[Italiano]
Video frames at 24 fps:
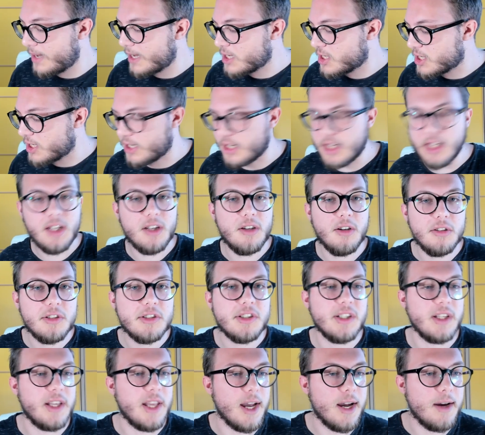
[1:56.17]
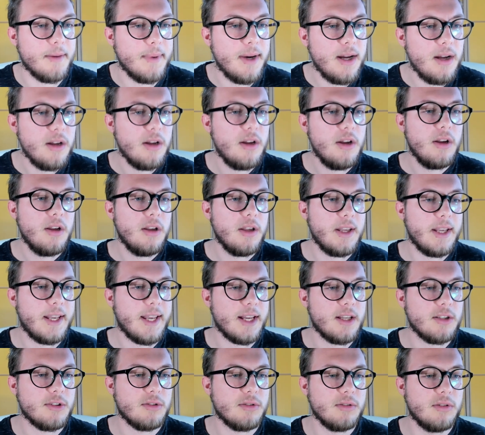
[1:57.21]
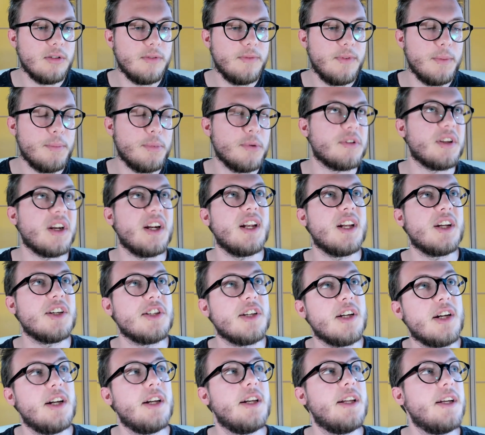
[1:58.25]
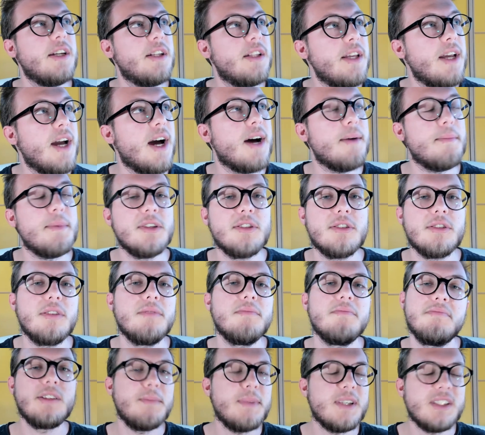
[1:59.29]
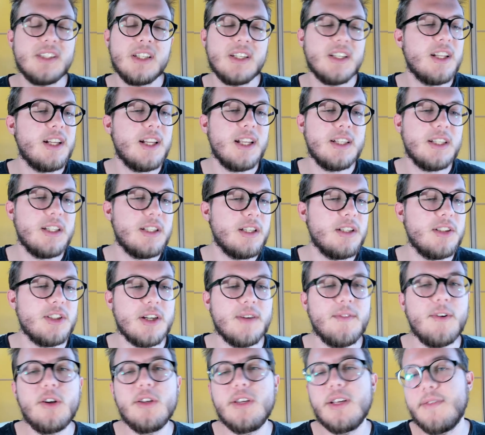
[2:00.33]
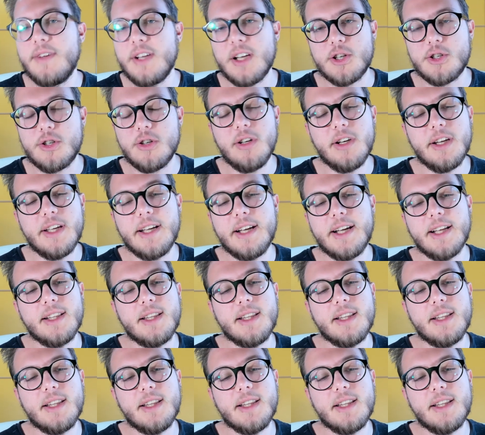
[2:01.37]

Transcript: Magic Eagle si chiama in caso vi potrei lasciare il link di Amazon. Se il master dell'editing c'ha voglia vi lascio il link,